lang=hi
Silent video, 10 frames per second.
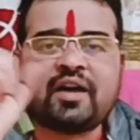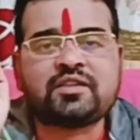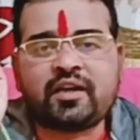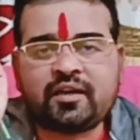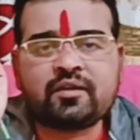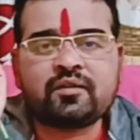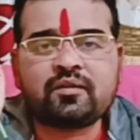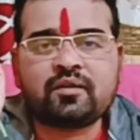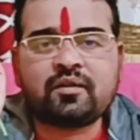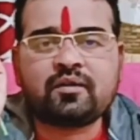आ जाए
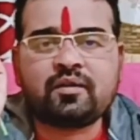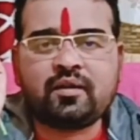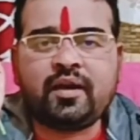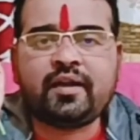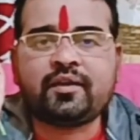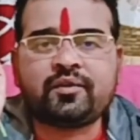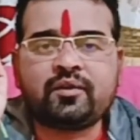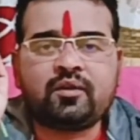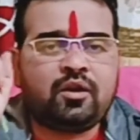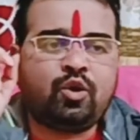है ना
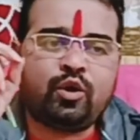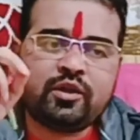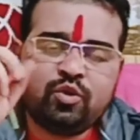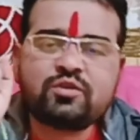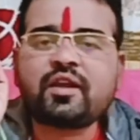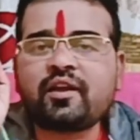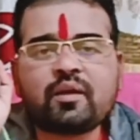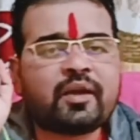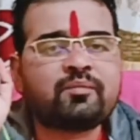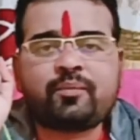और यूज करने के
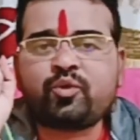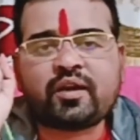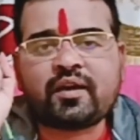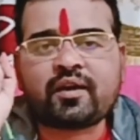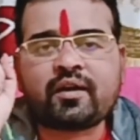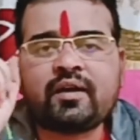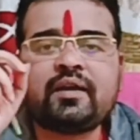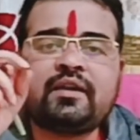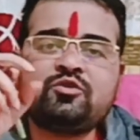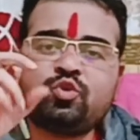बाद में आपको क्या करना है
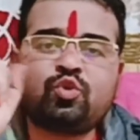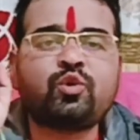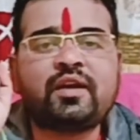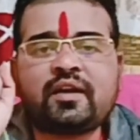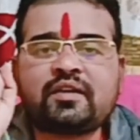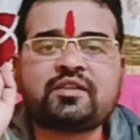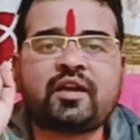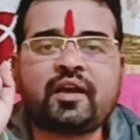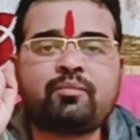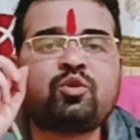इन जूतों को लेकर के
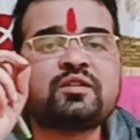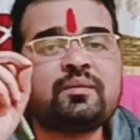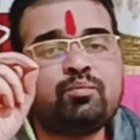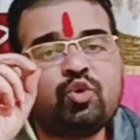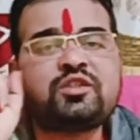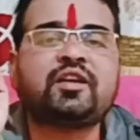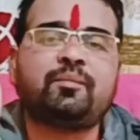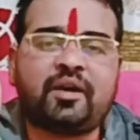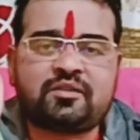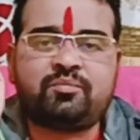जाना है आपको किसी मोची के
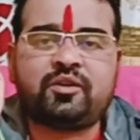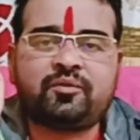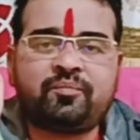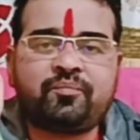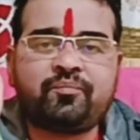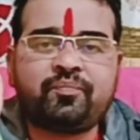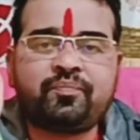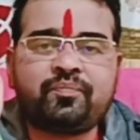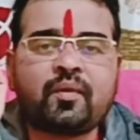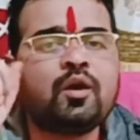पास में
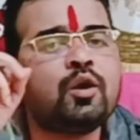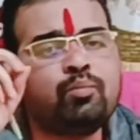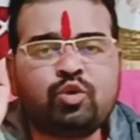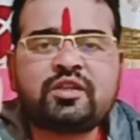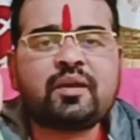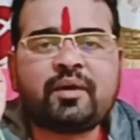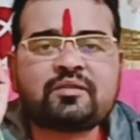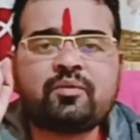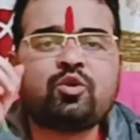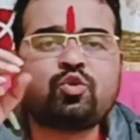मोची के पास
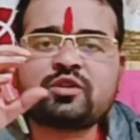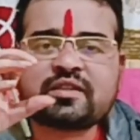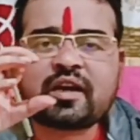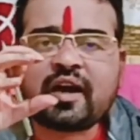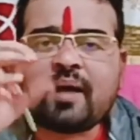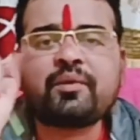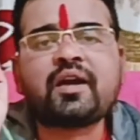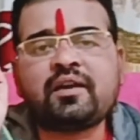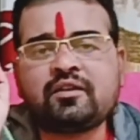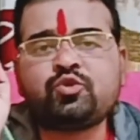में कुछ ऐसा काम
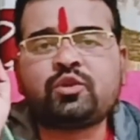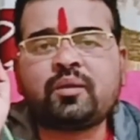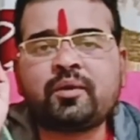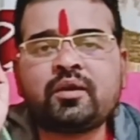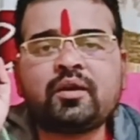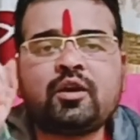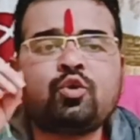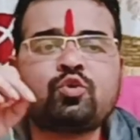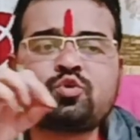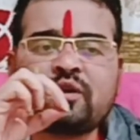निकालने जूते में
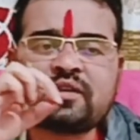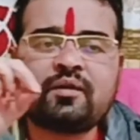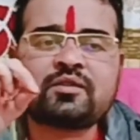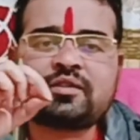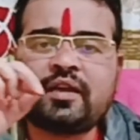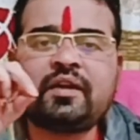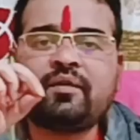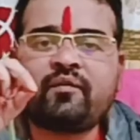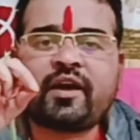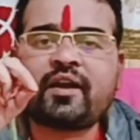कुछ थोड़ा सा सिलने
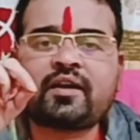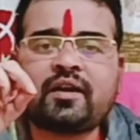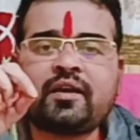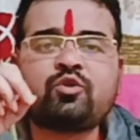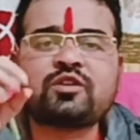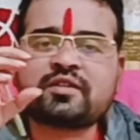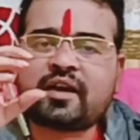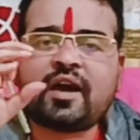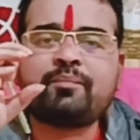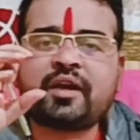वगैरह का या कुछ ऐसा
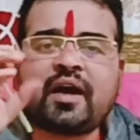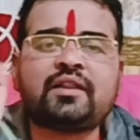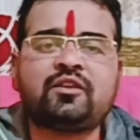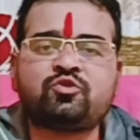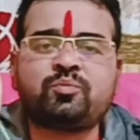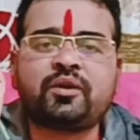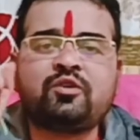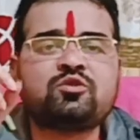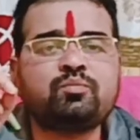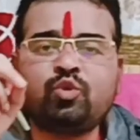काम निकाल दें उसमें कि
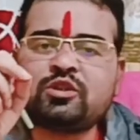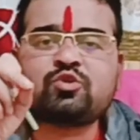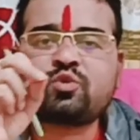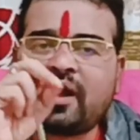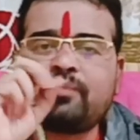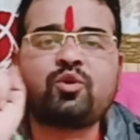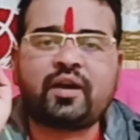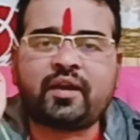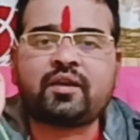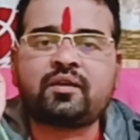मोची उस काम को
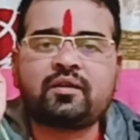करे